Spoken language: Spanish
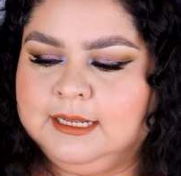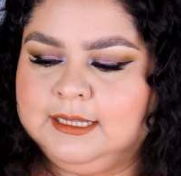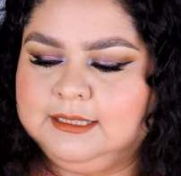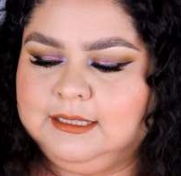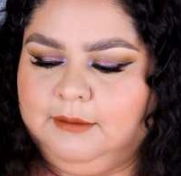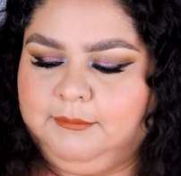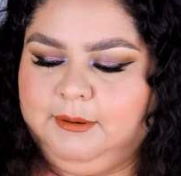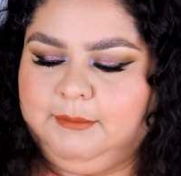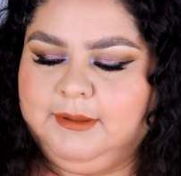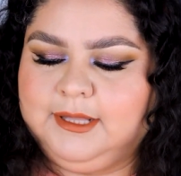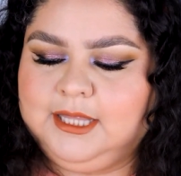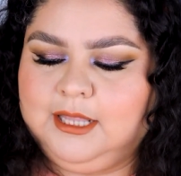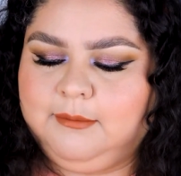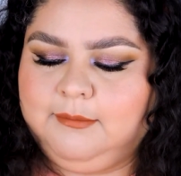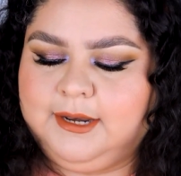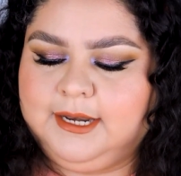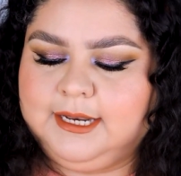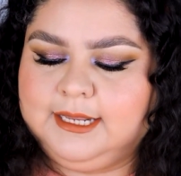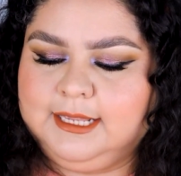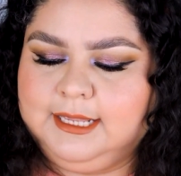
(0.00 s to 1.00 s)
También me
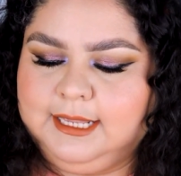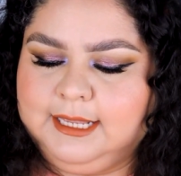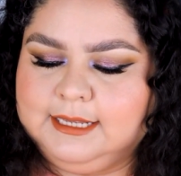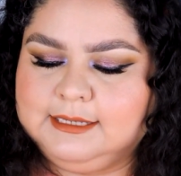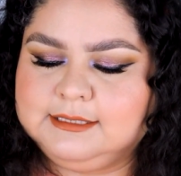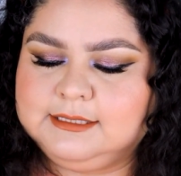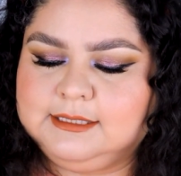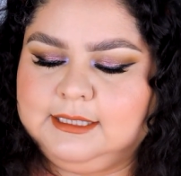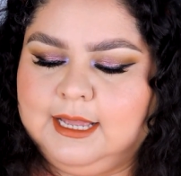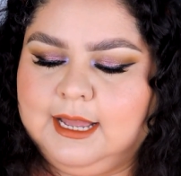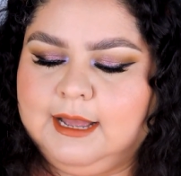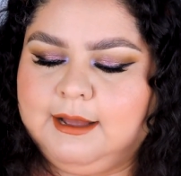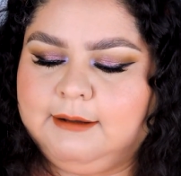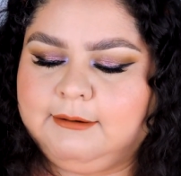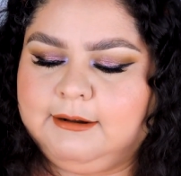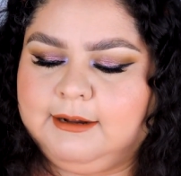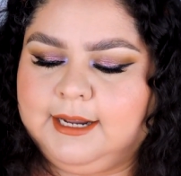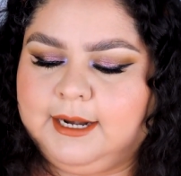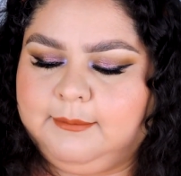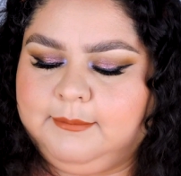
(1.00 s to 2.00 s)
terminé
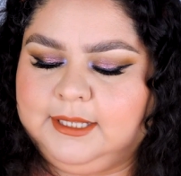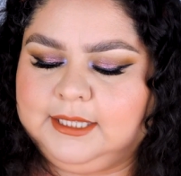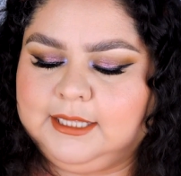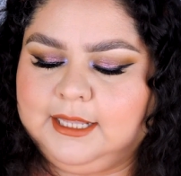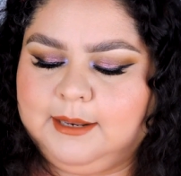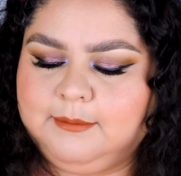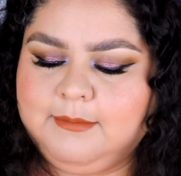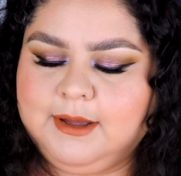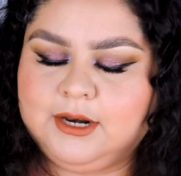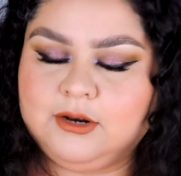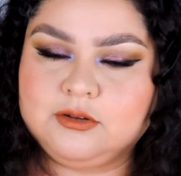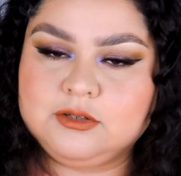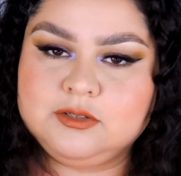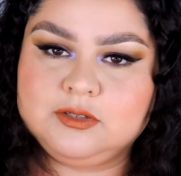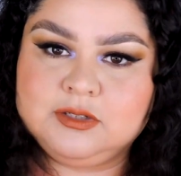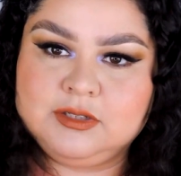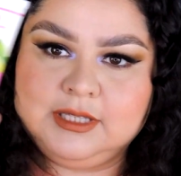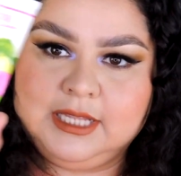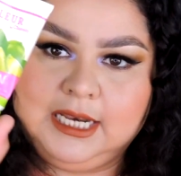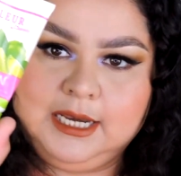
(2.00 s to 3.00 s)
esta cremita de
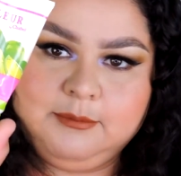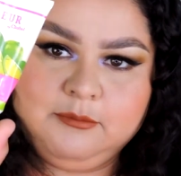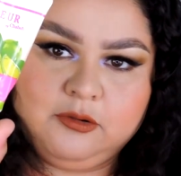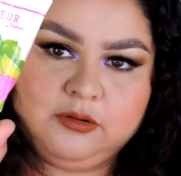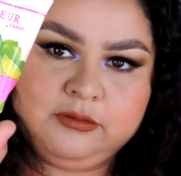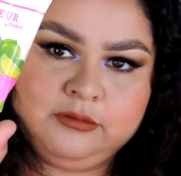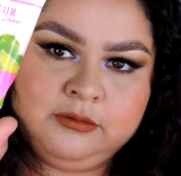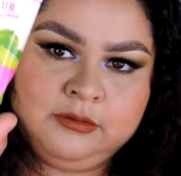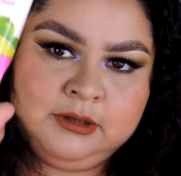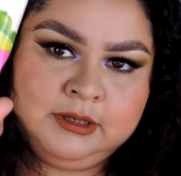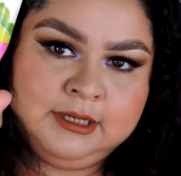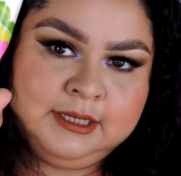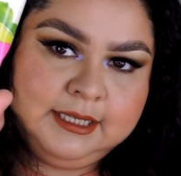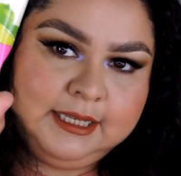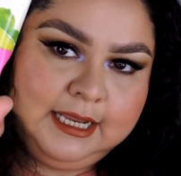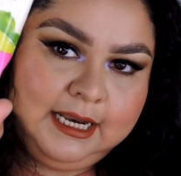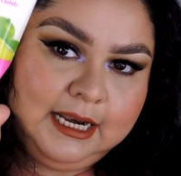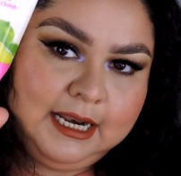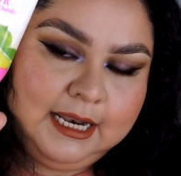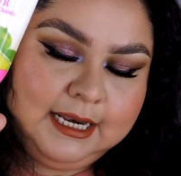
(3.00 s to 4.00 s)
manos de limón
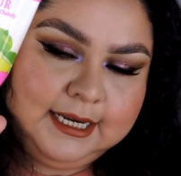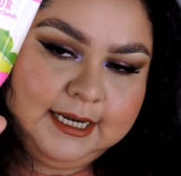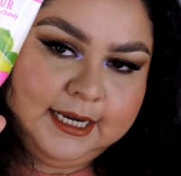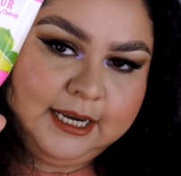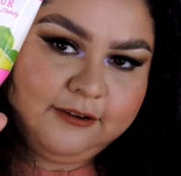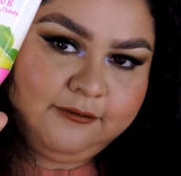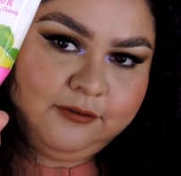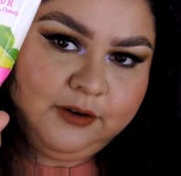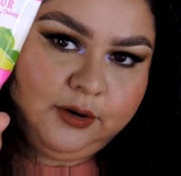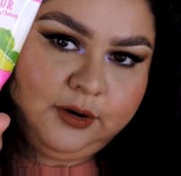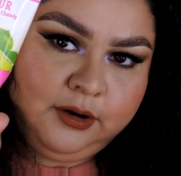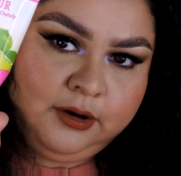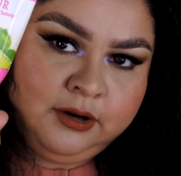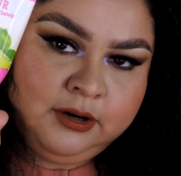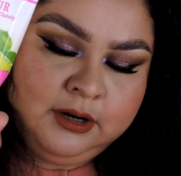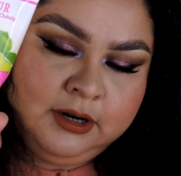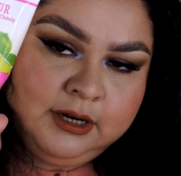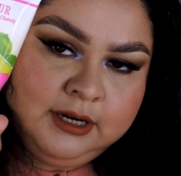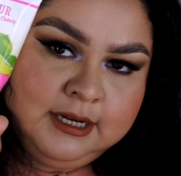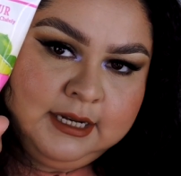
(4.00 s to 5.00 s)
de la línea Fleur
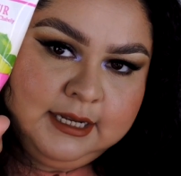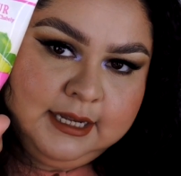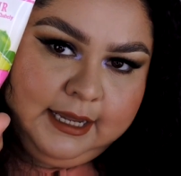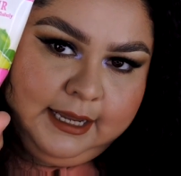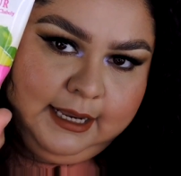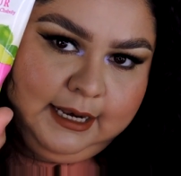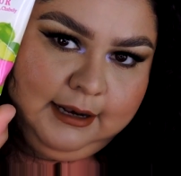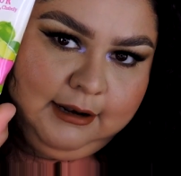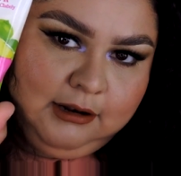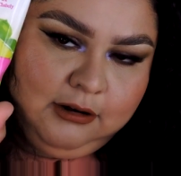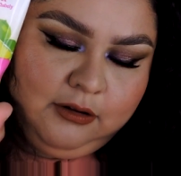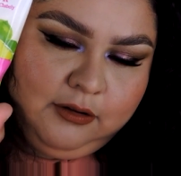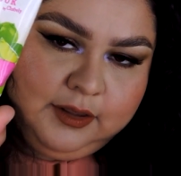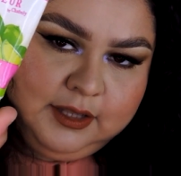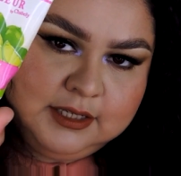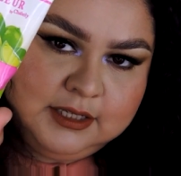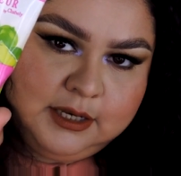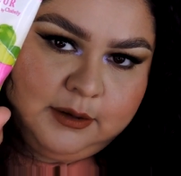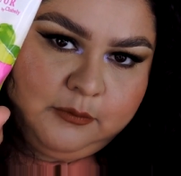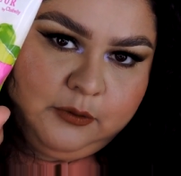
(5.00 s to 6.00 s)
que lo
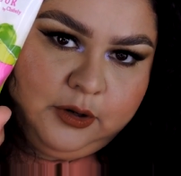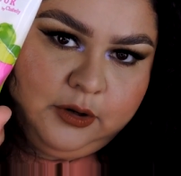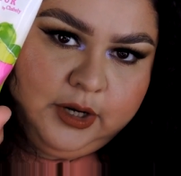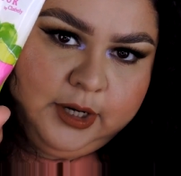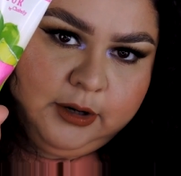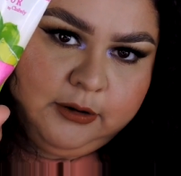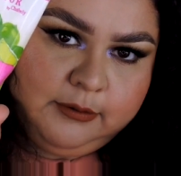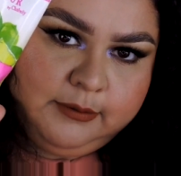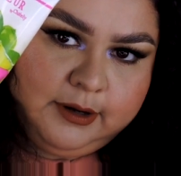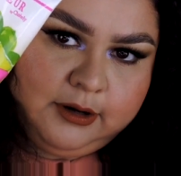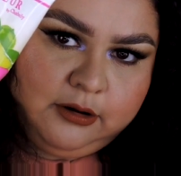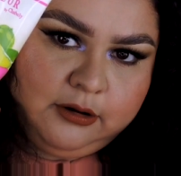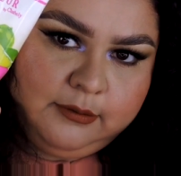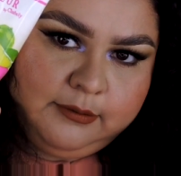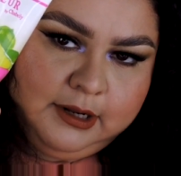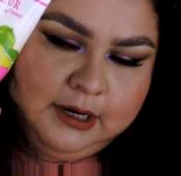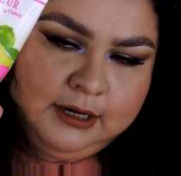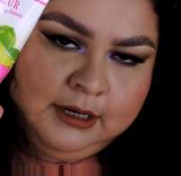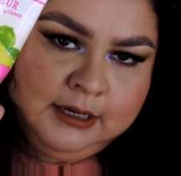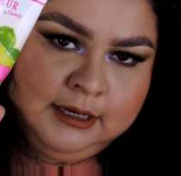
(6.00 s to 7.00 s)
distribuye
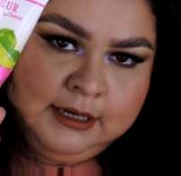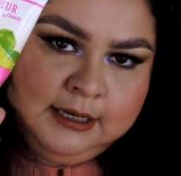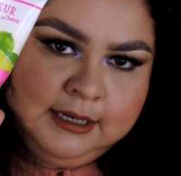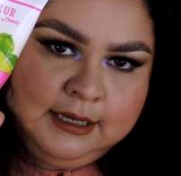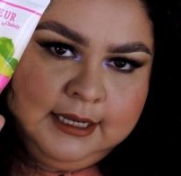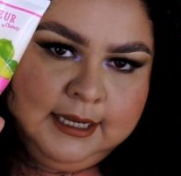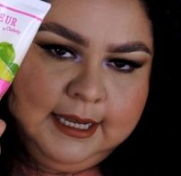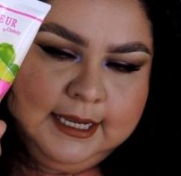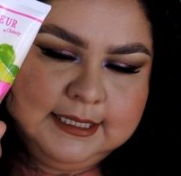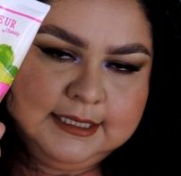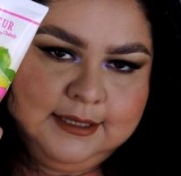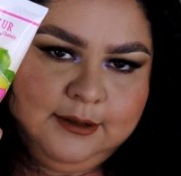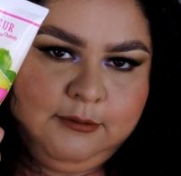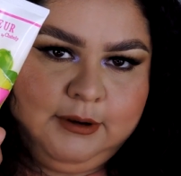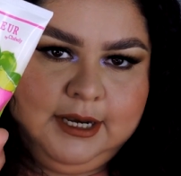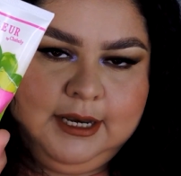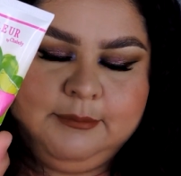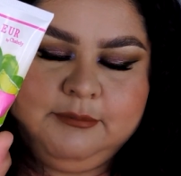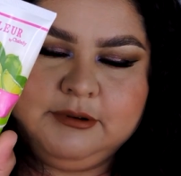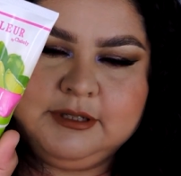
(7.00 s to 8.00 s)
Overcover. Este
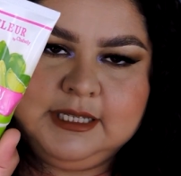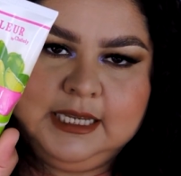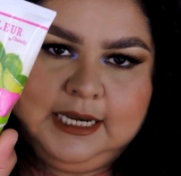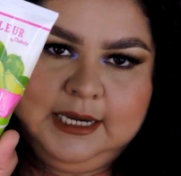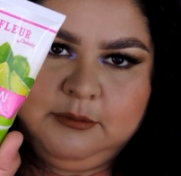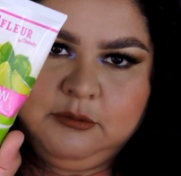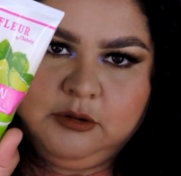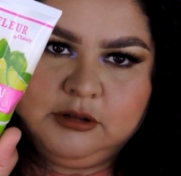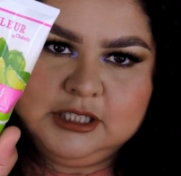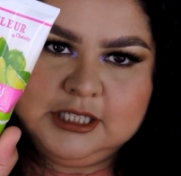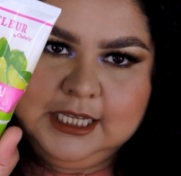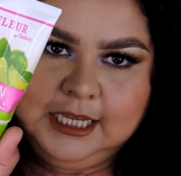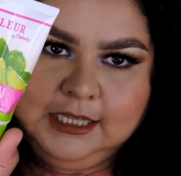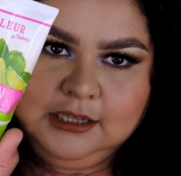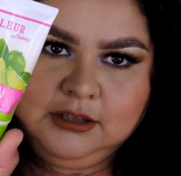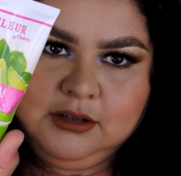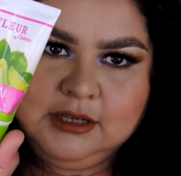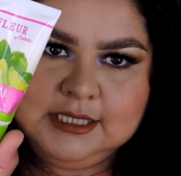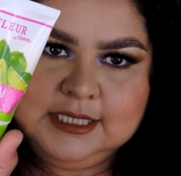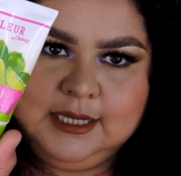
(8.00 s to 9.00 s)
huele pues a
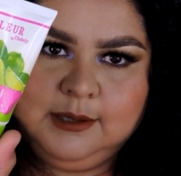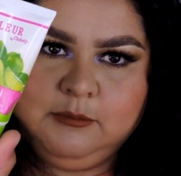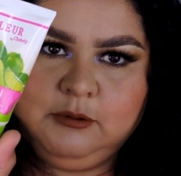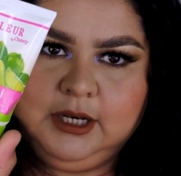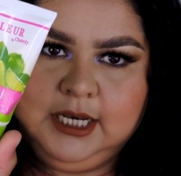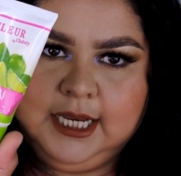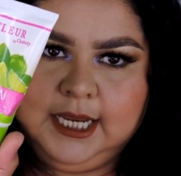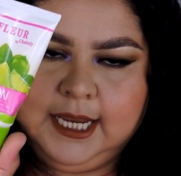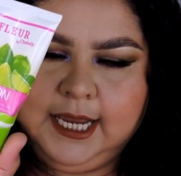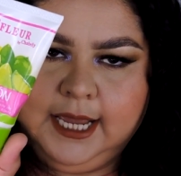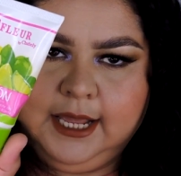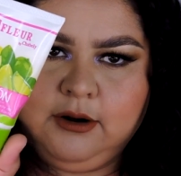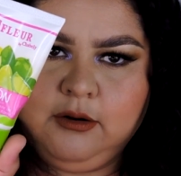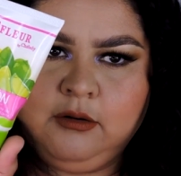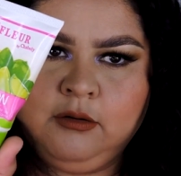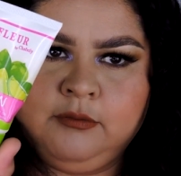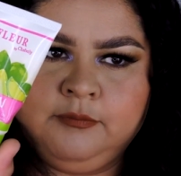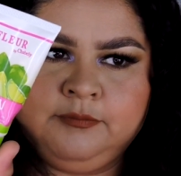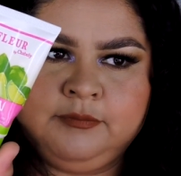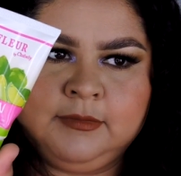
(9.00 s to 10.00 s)
limoncito, así muy
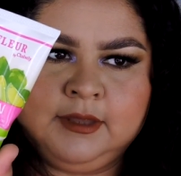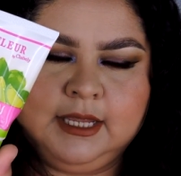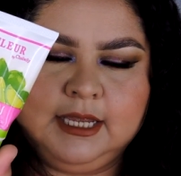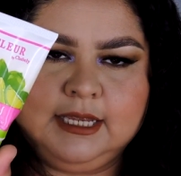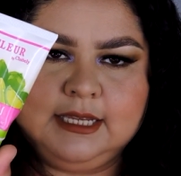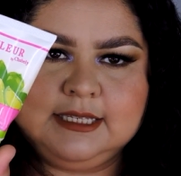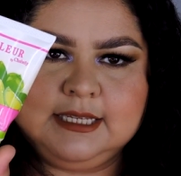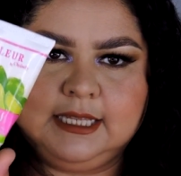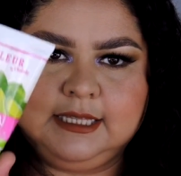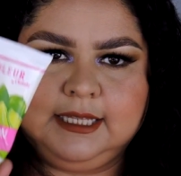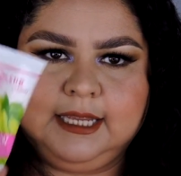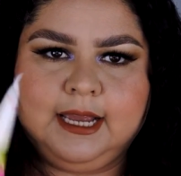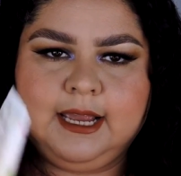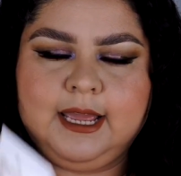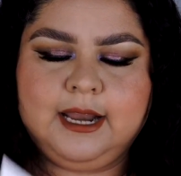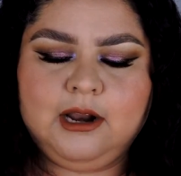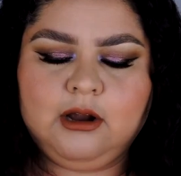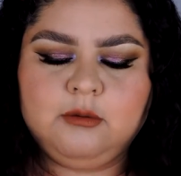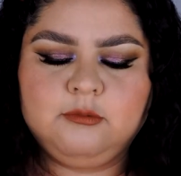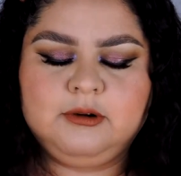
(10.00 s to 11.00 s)
ligero. Y sentía
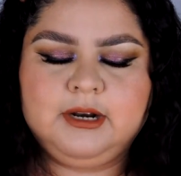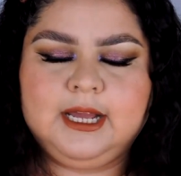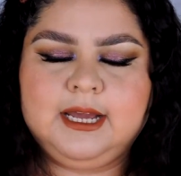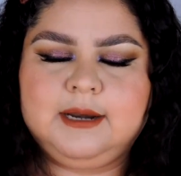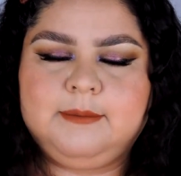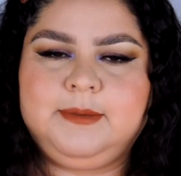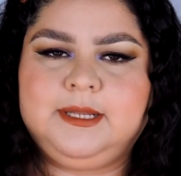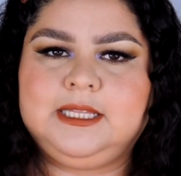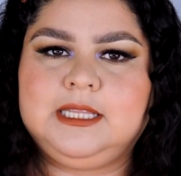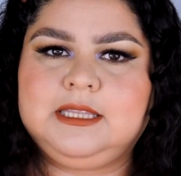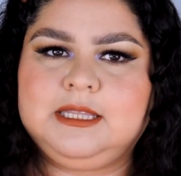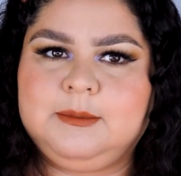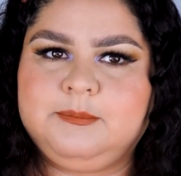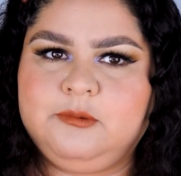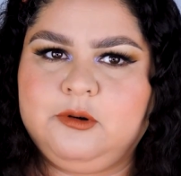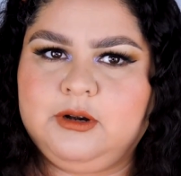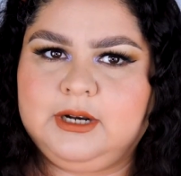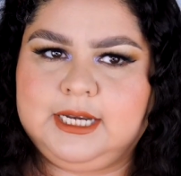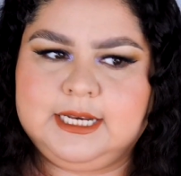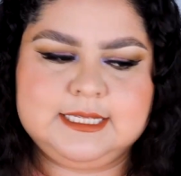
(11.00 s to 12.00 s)
que era como una cremita
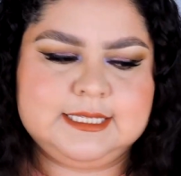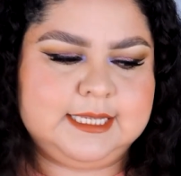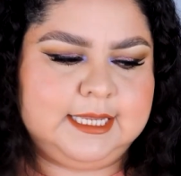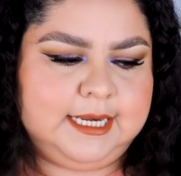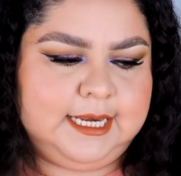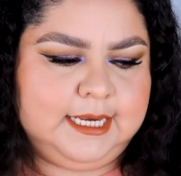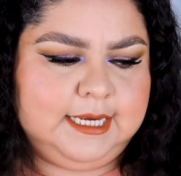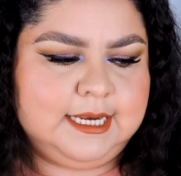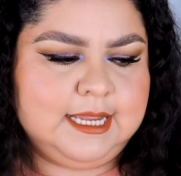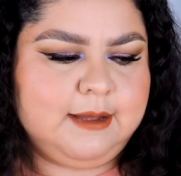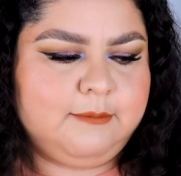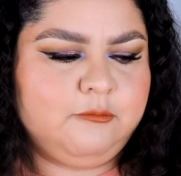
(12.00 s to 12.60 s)
tipo glicerina